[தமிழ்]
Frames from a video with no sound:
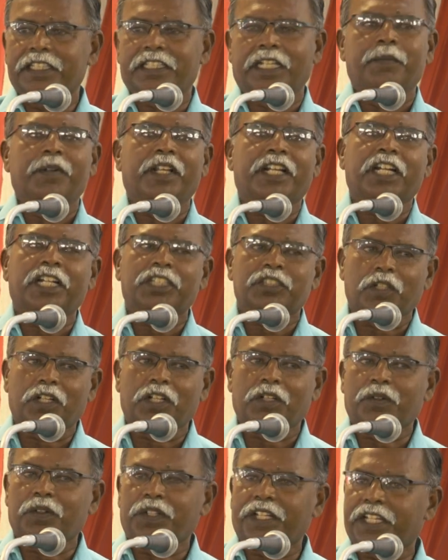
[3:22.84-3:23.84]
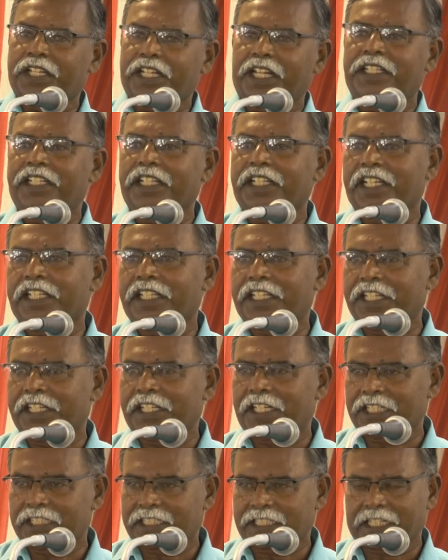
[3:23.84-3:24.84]
தமிழர்கள் சொல்லக்கூடிய கட்டுக்கதை
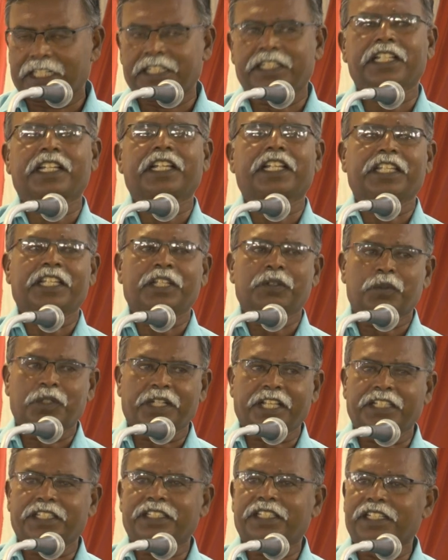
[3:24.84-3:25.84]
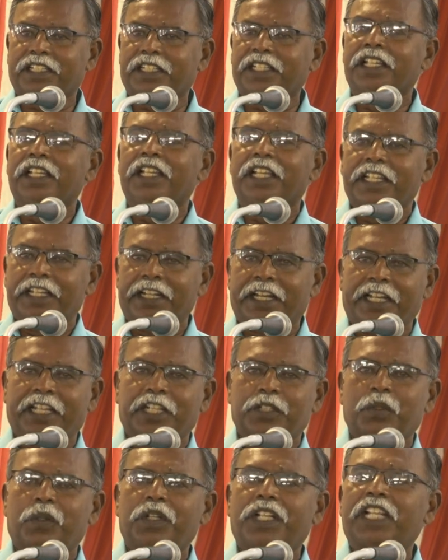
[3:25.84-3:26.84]
என்ற கட்டுக்கதையை உடைத்து இன்றைக்கு
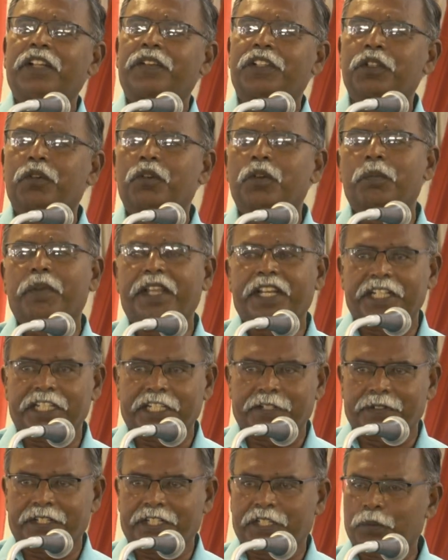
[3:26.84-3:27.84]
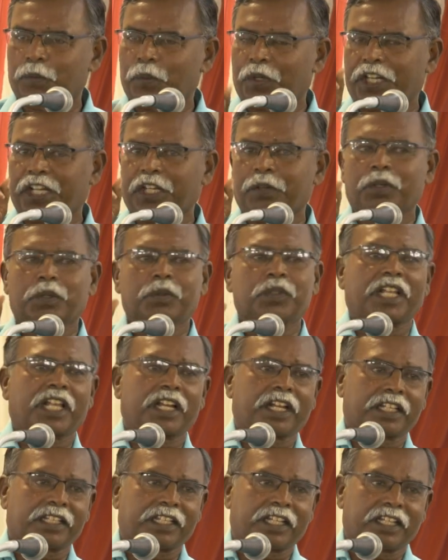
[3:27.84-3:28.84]
தொல்லியல் வந்து உண்மையை நிறுவியிருக்கு ஒரே ஒரு
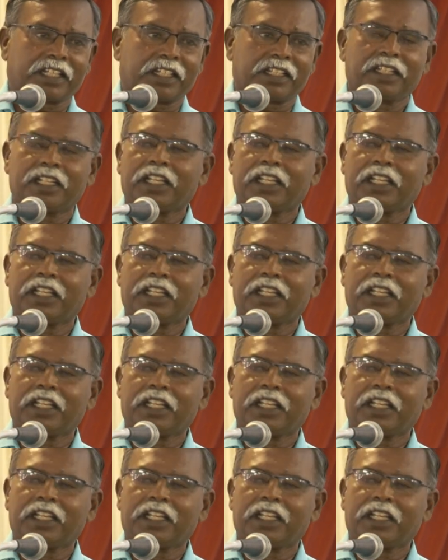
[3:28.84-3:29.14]
உதாரணம் தான்